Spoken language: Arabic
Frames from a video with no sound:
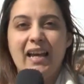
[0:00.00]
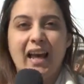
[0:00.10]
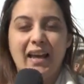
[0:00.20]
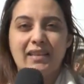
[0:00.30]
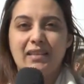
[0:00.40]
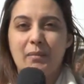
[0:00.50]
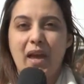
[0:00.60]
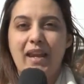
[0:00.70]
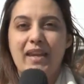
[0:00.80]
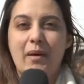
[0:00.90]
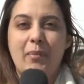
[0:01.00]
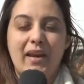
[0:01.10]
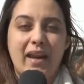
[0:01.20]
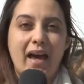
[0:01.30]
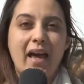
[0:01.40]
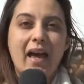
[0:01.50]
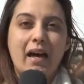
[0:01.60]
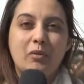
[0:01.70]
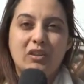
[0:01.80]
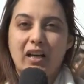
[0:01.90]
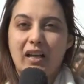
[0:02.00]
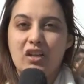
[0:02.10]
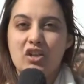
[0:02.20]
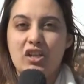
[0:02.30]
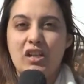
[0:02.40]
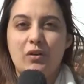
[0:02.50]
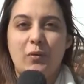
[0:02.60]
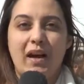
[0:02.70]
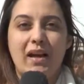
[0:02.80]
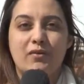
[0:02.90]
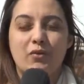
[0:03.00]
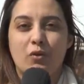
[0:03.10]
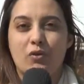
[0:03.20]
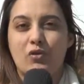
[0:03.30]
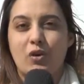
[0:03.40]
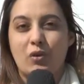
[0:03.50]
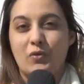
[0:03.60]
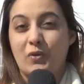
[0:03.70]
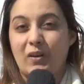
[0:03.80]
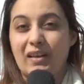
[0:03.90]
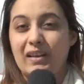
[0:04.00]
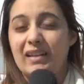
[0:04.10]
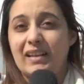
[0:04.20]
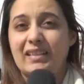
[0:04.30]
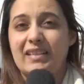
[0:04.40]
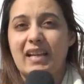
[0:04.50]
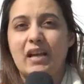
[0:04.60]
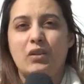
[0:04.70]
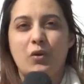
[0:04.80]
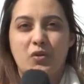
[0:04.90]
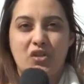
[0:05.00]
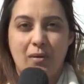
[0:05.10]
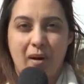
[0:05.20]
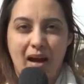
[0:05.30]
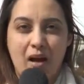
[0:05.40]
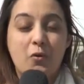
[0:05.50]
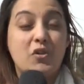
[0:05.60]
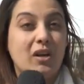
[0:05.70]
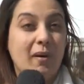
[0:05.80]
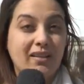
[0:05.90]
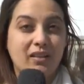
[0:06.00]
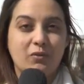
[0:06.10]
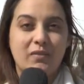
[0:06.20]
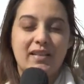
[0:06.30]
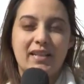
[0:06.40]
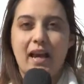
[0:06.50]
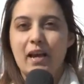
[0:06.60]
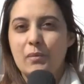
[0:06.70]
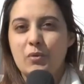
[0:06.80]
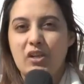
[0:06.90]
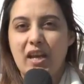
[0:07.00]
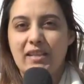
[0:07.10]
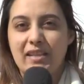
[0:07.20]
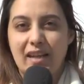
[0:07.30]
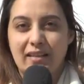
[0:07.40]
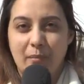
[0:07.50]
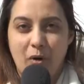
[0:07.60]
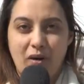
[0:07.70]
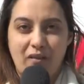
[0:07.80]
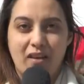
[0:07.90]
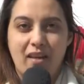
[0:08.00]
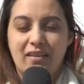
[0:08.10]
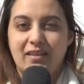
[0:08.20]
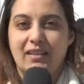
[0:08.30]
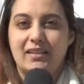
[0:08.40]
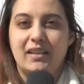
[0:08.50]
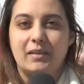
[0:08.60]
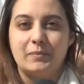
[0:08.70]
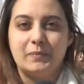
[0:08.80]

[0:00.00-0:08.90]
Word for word: الحياة المهنية بين المتخرجين وسوق الشغل وسوق الاقتصاد والجامعة والجامعات التونسية مشاهدينا تابعونا في هذه التغطية